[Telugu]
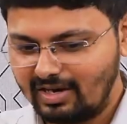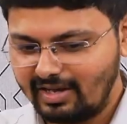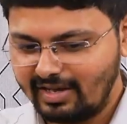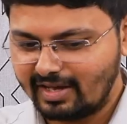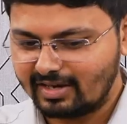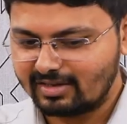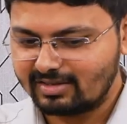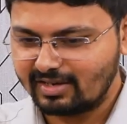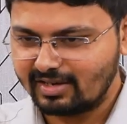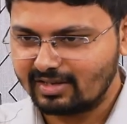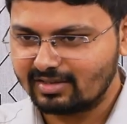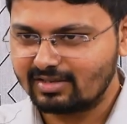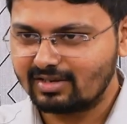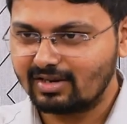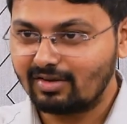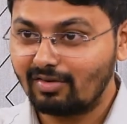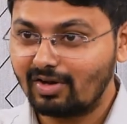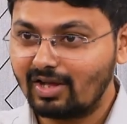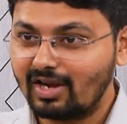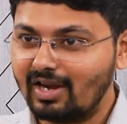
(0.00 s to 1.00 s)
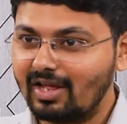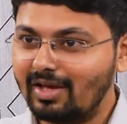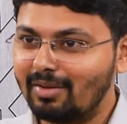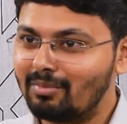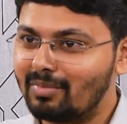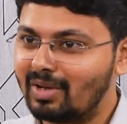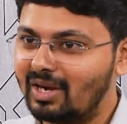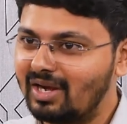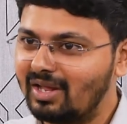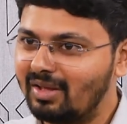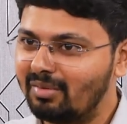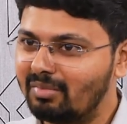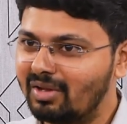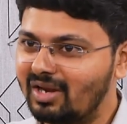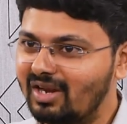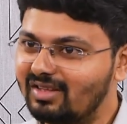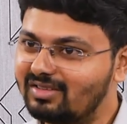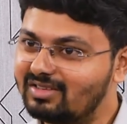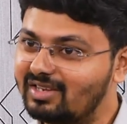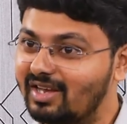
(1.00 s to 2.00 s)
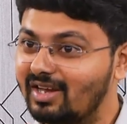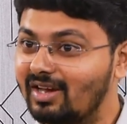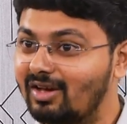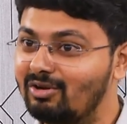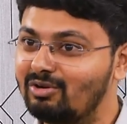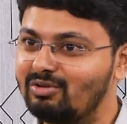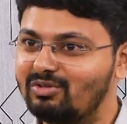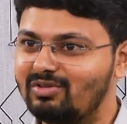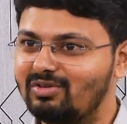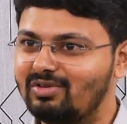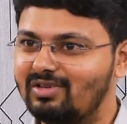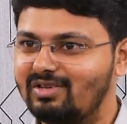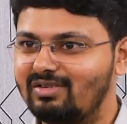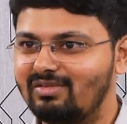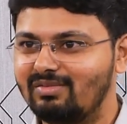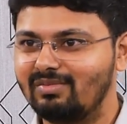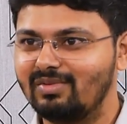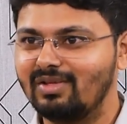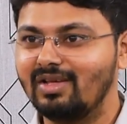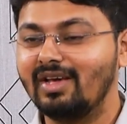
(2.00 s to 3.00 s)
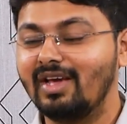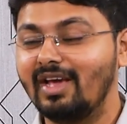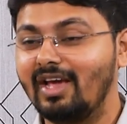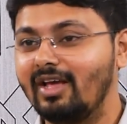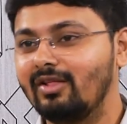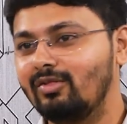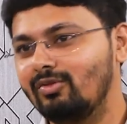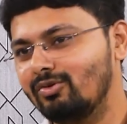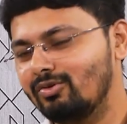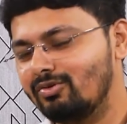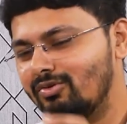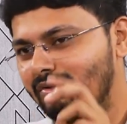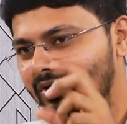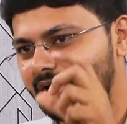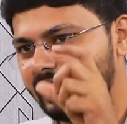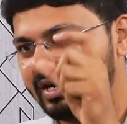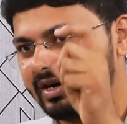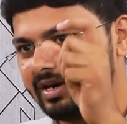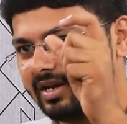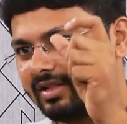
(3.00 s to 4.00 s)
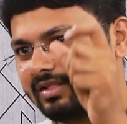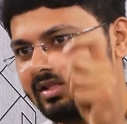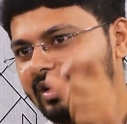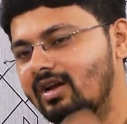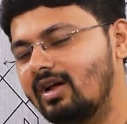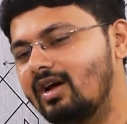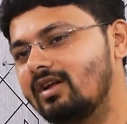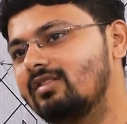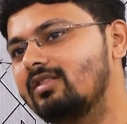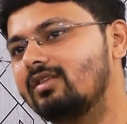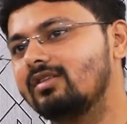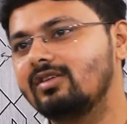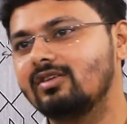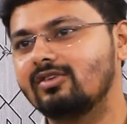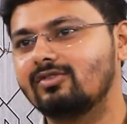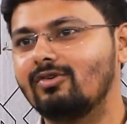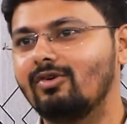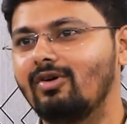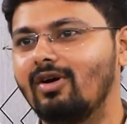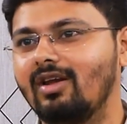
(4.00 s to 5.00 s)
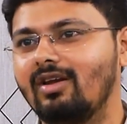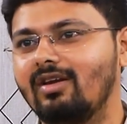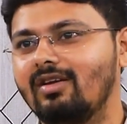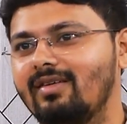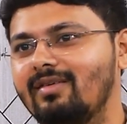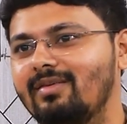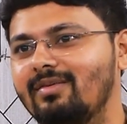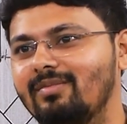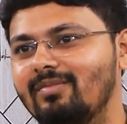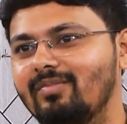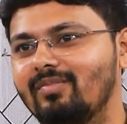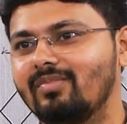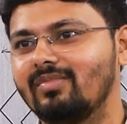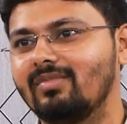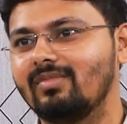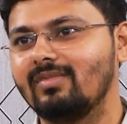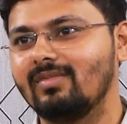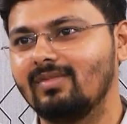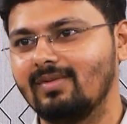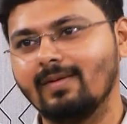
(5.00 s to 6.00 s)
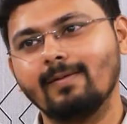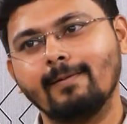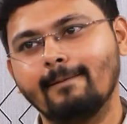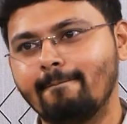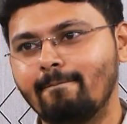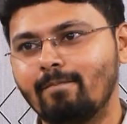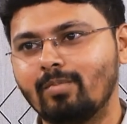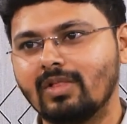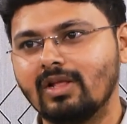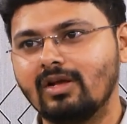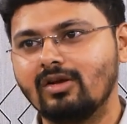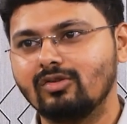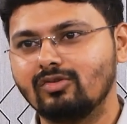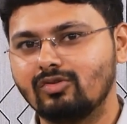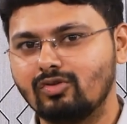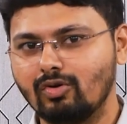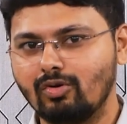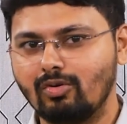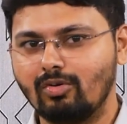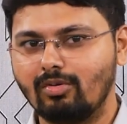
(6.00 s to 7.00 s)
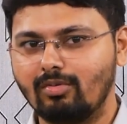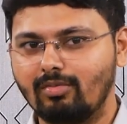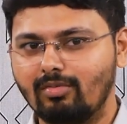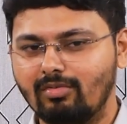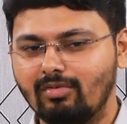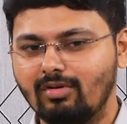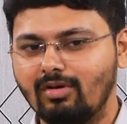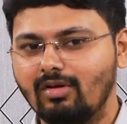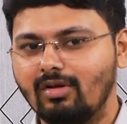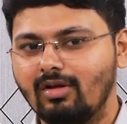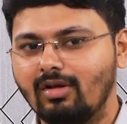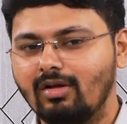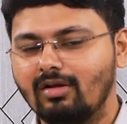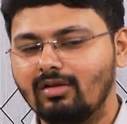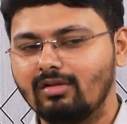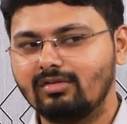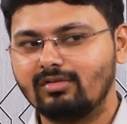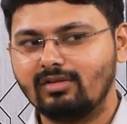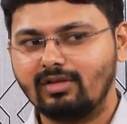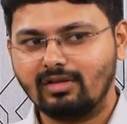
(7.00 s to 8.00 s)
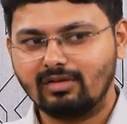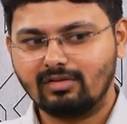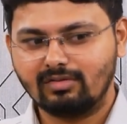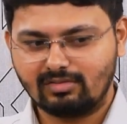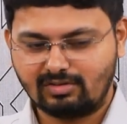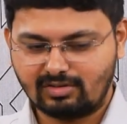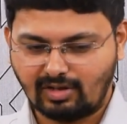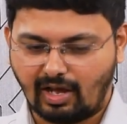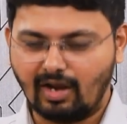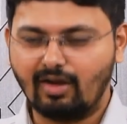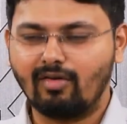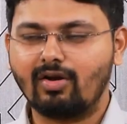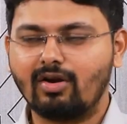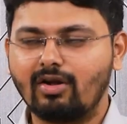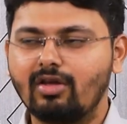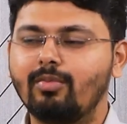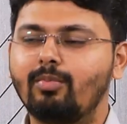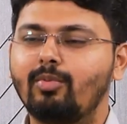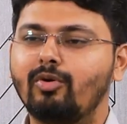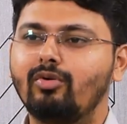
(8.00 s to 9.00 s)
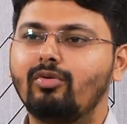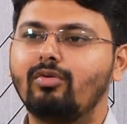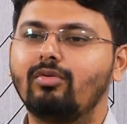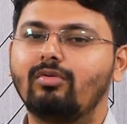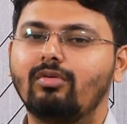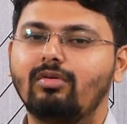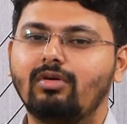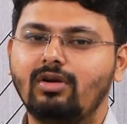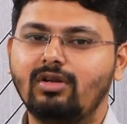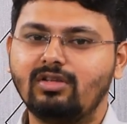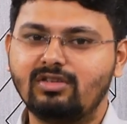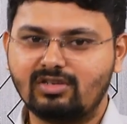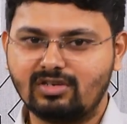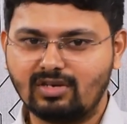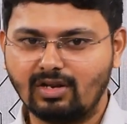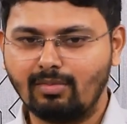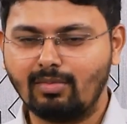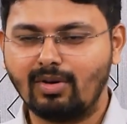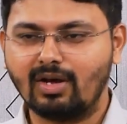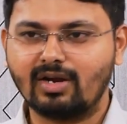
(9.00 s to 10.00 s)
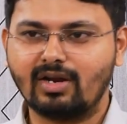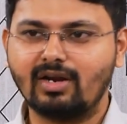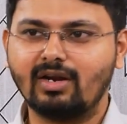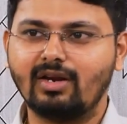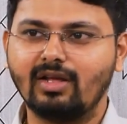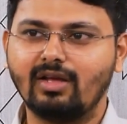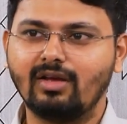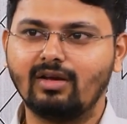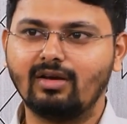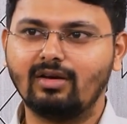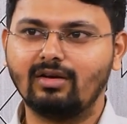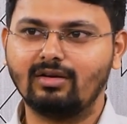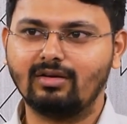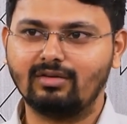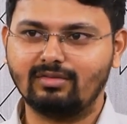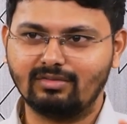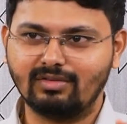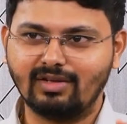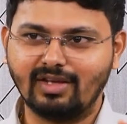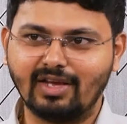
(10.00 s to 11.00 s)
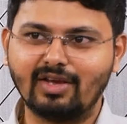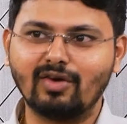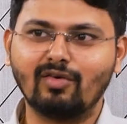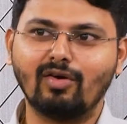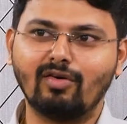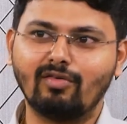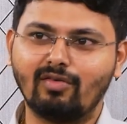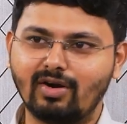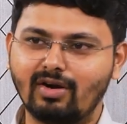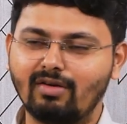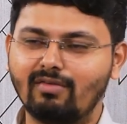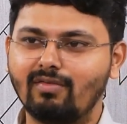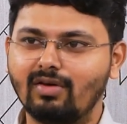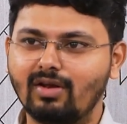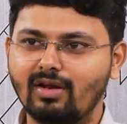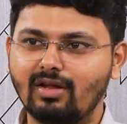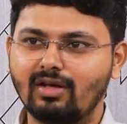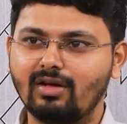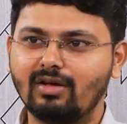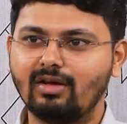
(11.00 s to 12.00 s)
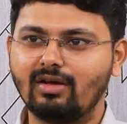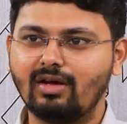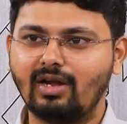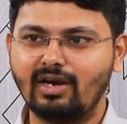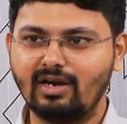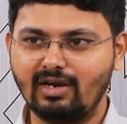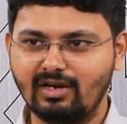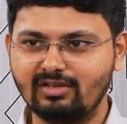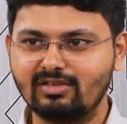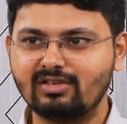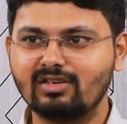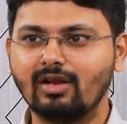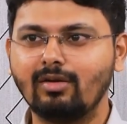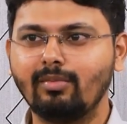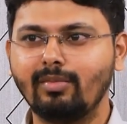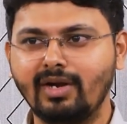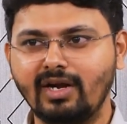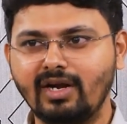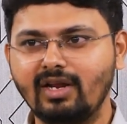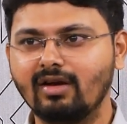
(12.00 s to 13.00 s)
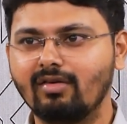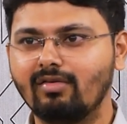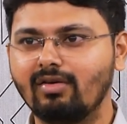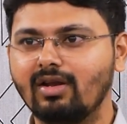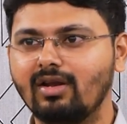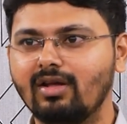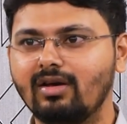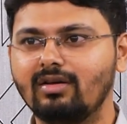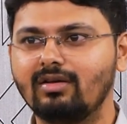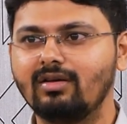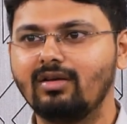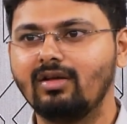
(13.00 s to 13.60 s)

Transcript: క్లియర్ చేసిన వాళ్ళే మళ్ళీ మళ్ళీ చేయగలుగుతున్నారు ఎందుకు అని అంటే దాన్ని అర్థం చేసుకోగలిగినారు సో చాలా వరకు ఇప్పుడు డిజిటల్ మార్కెటింగ్ ఎక్కువ అవ్వడం వల్ల అండ్ డిజిటల్ మీడియా వల్ల